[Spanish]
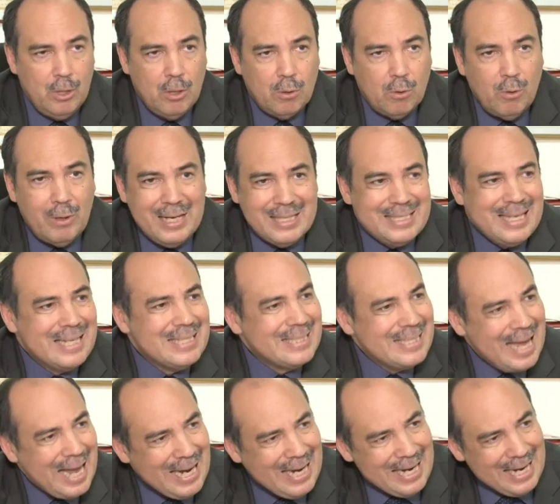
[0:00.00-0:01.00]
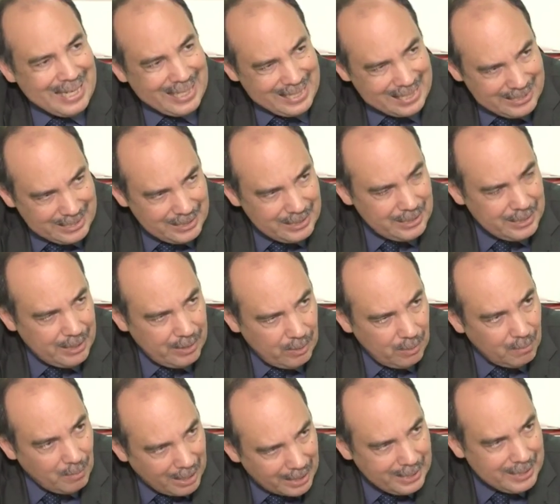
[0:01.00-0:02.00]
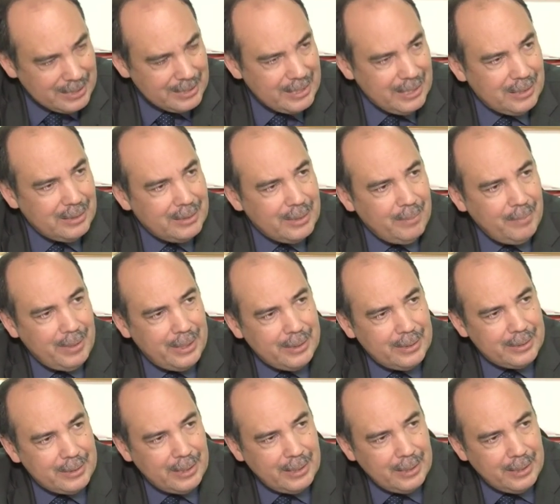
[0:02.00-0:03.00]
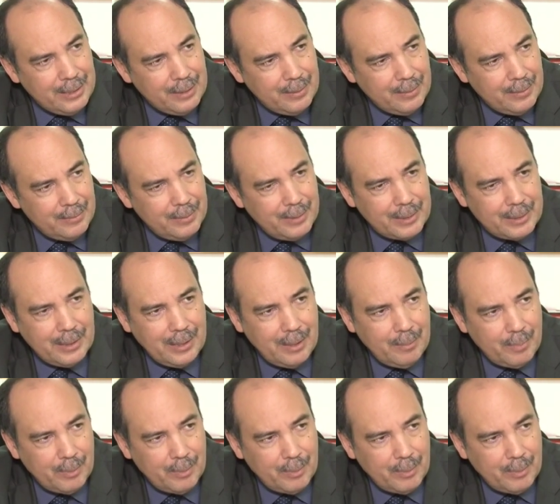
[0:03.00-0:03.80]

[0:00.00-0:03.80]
con esas zanjas que se hicieron más recientemente, ¿verdad?